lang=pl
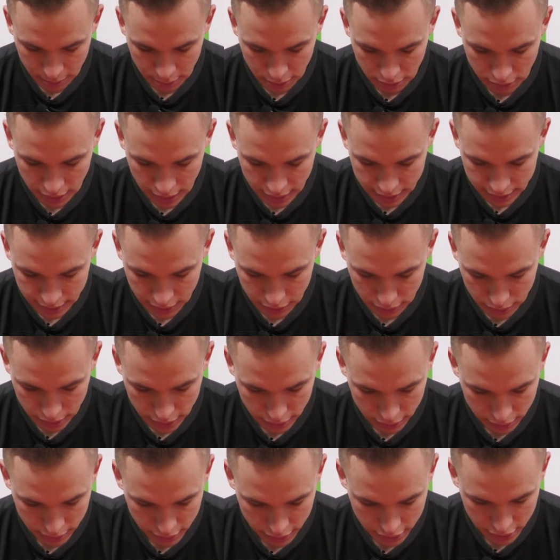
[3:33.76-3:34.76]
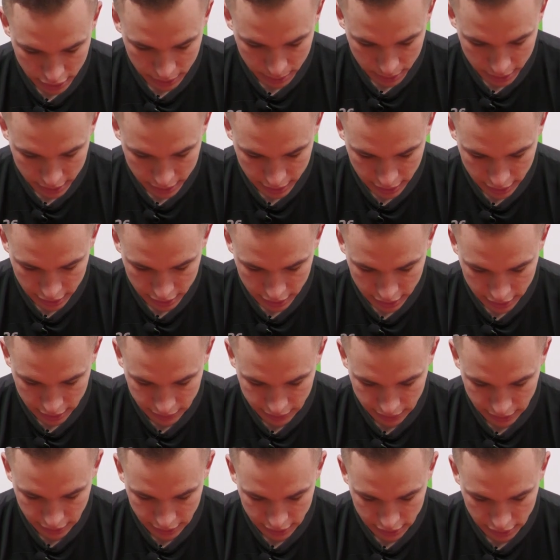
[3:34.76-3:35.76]
piłkarskie udało Ci się przez ten czas
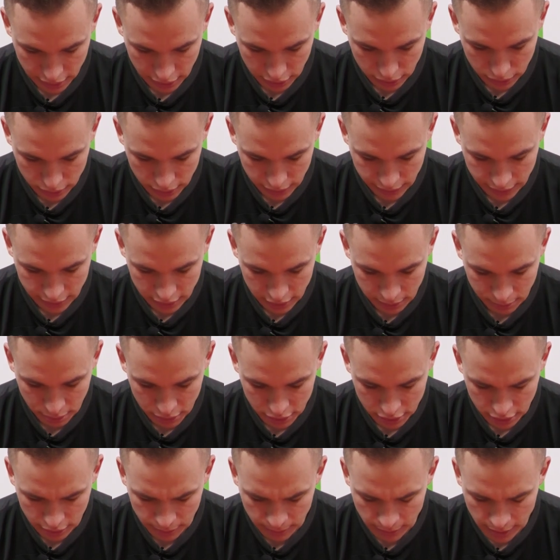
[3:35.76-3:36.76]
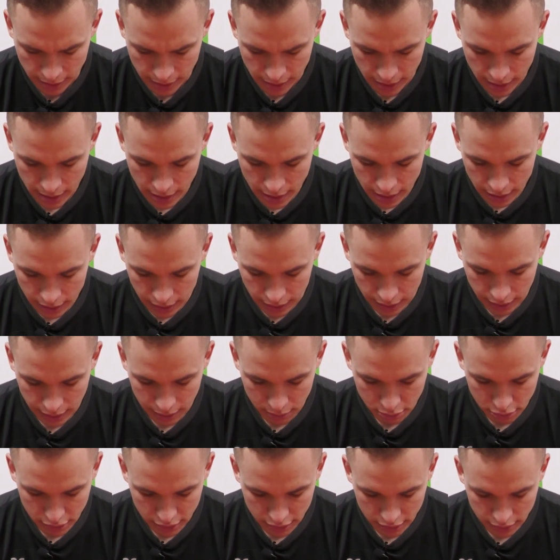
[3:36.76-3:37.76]
znieść na duży wyższy poziom? Jakie
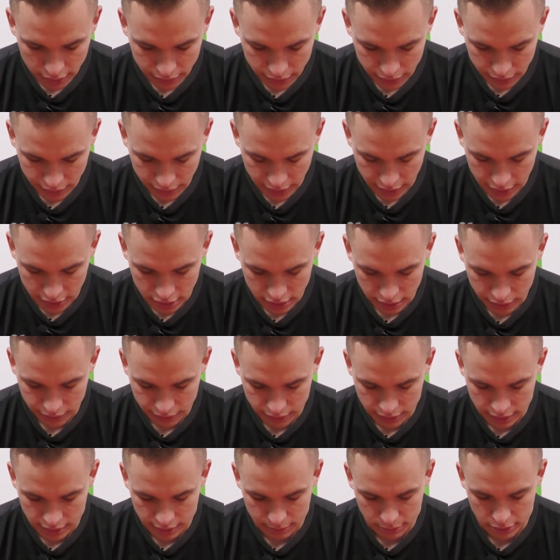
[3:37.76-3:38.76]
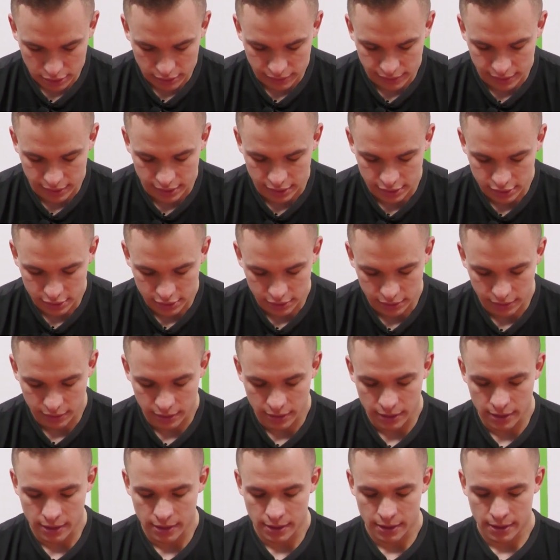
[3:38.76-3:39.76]
błędy w swojej grze wyeliminowałeś?
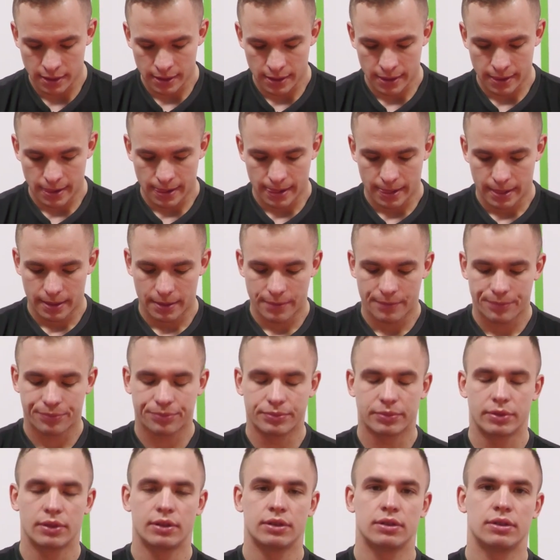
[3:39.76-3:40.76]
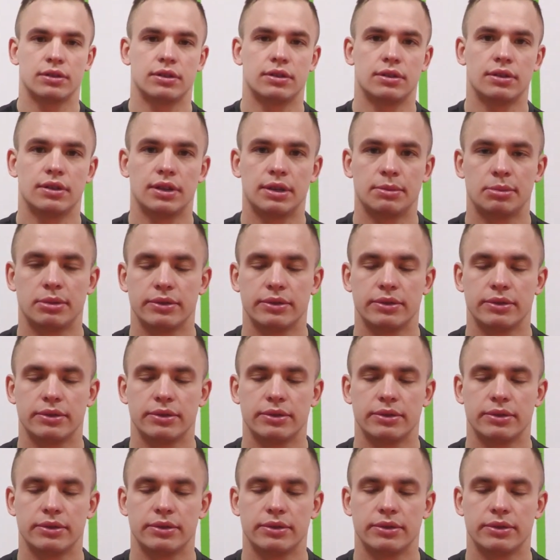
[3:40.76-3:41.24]
No to na